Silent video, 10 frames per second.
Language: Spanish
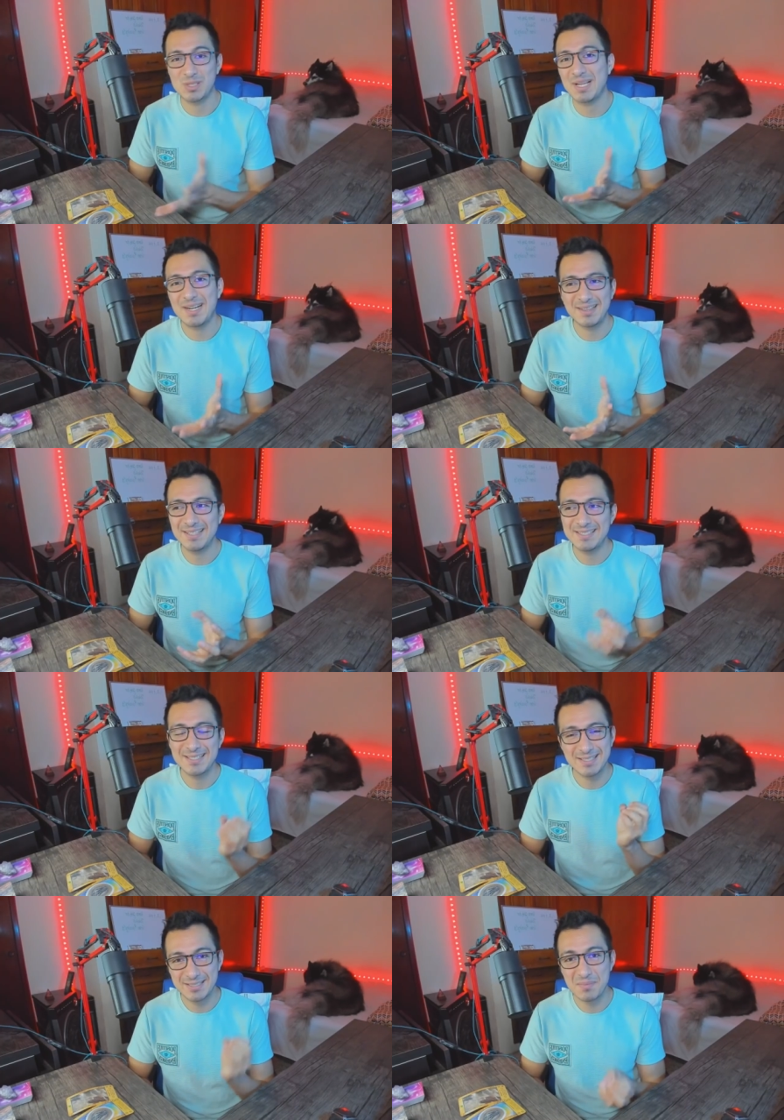cartas
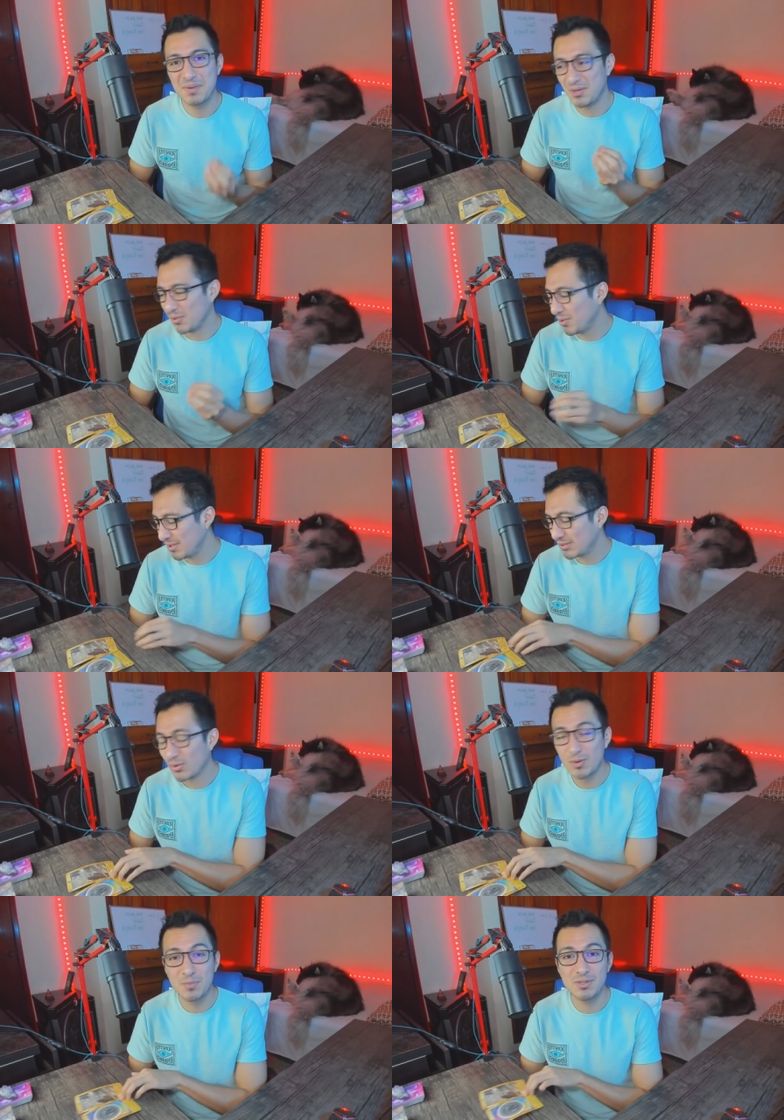en este periodo de
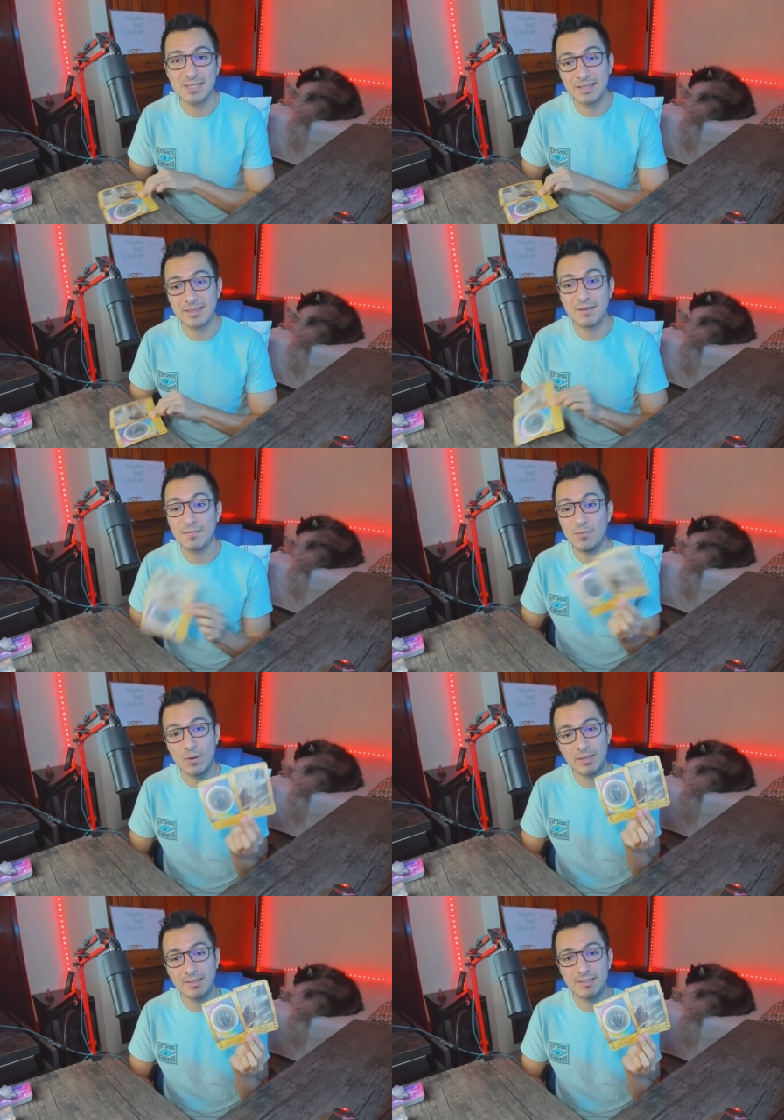Escorpio sean tan
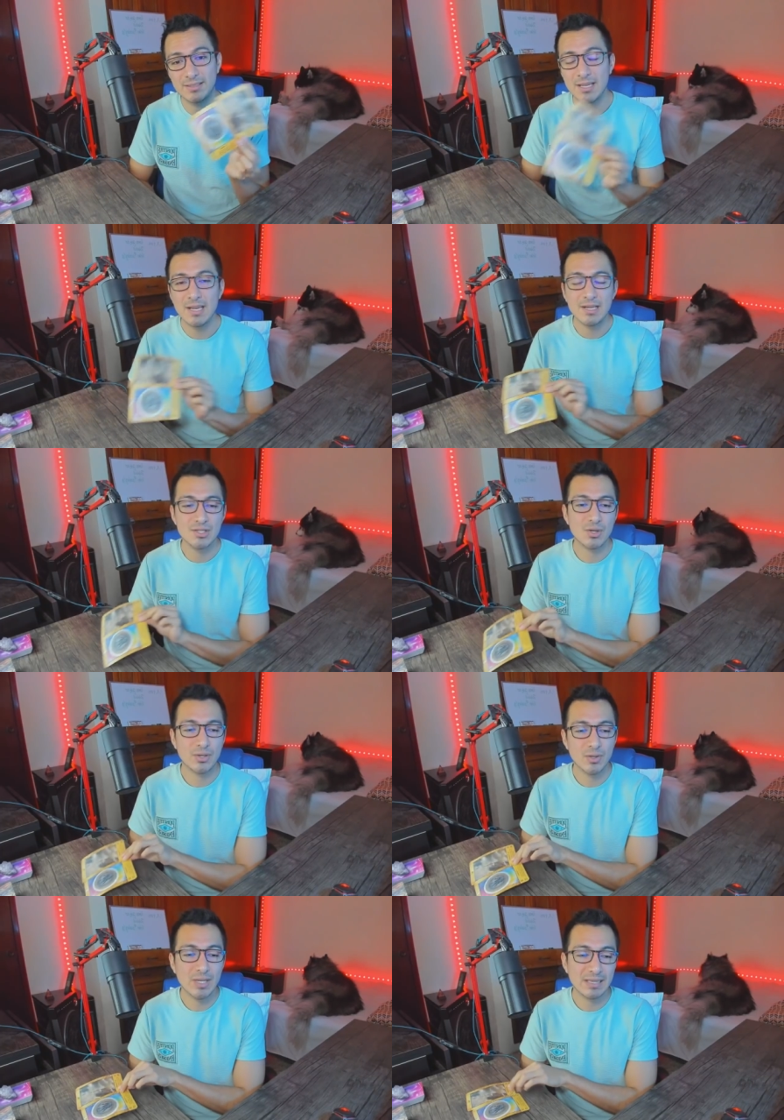fuertes. Yo
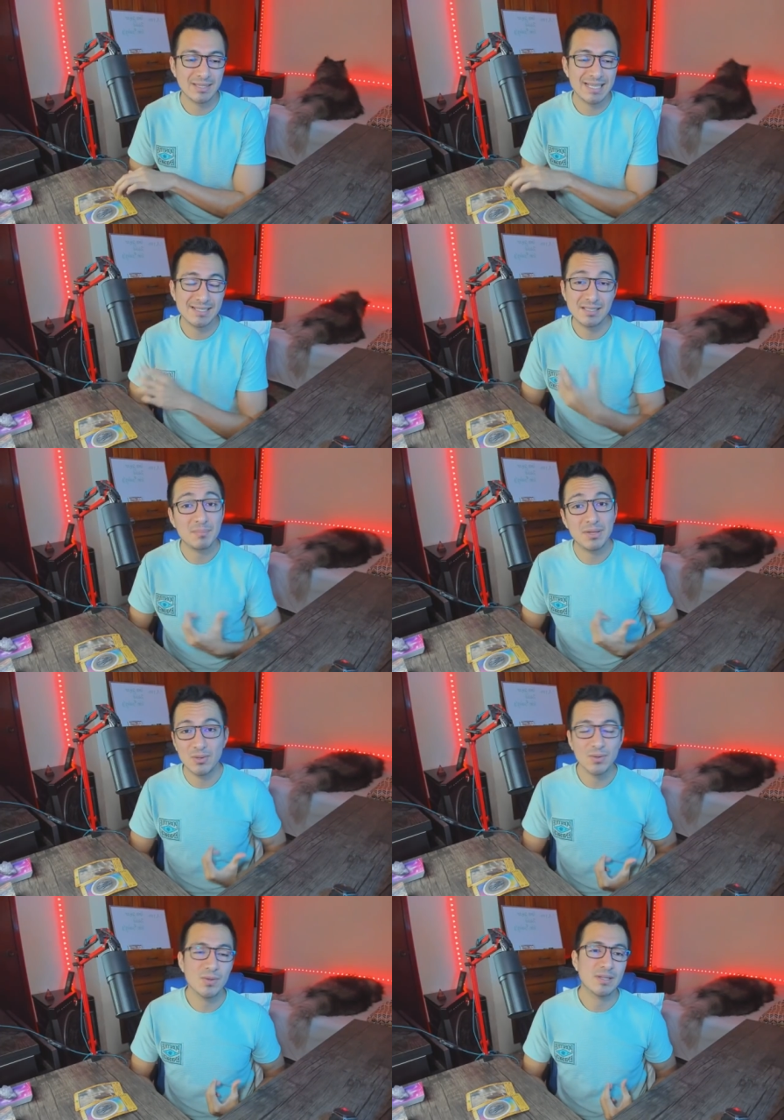creo que a ti este
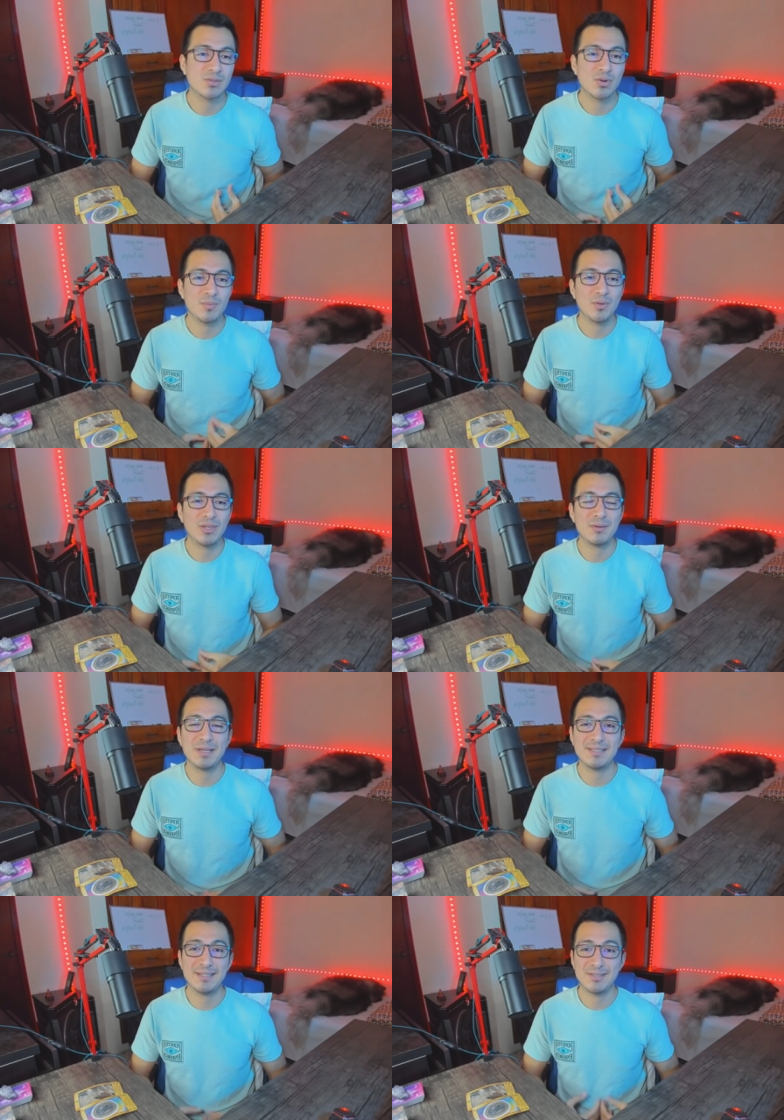periodo de Escorpio te va
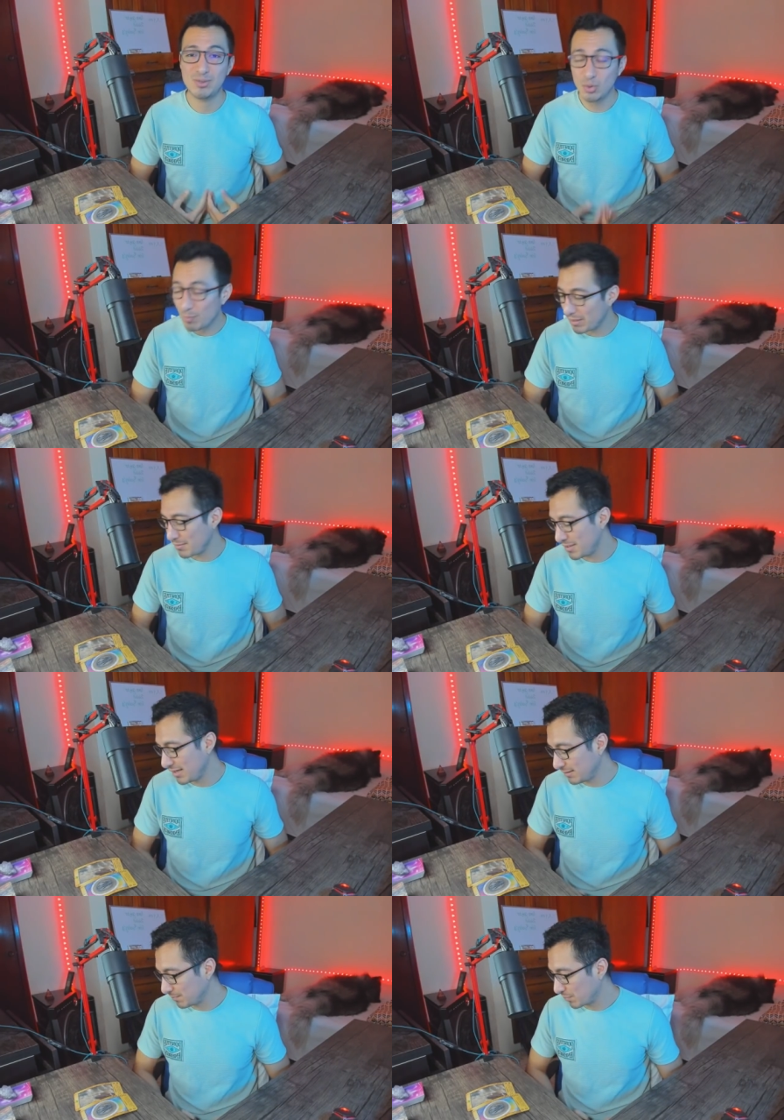a hacer súper
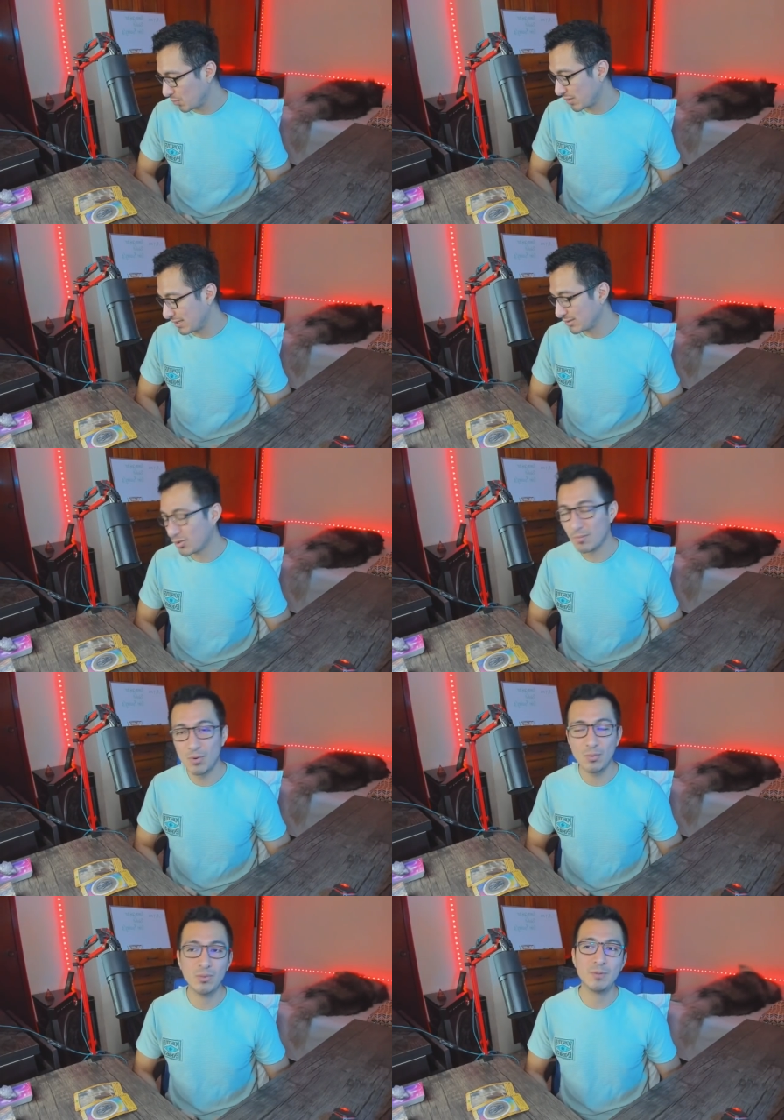bien porque es
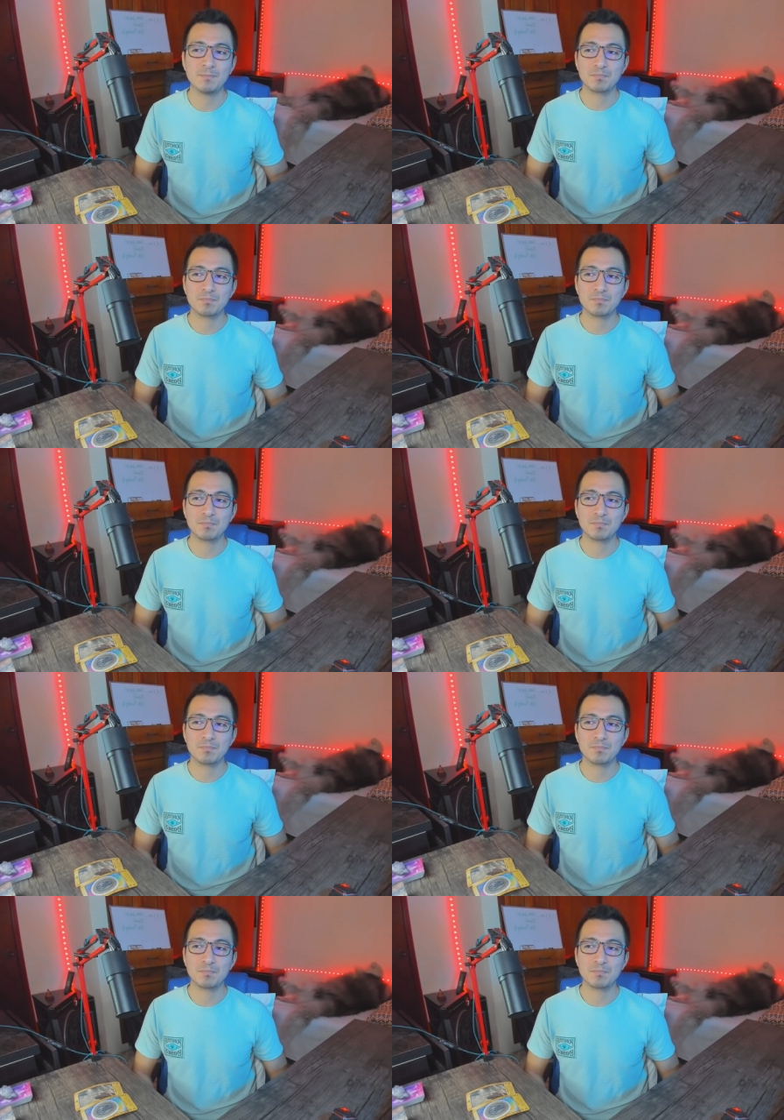como un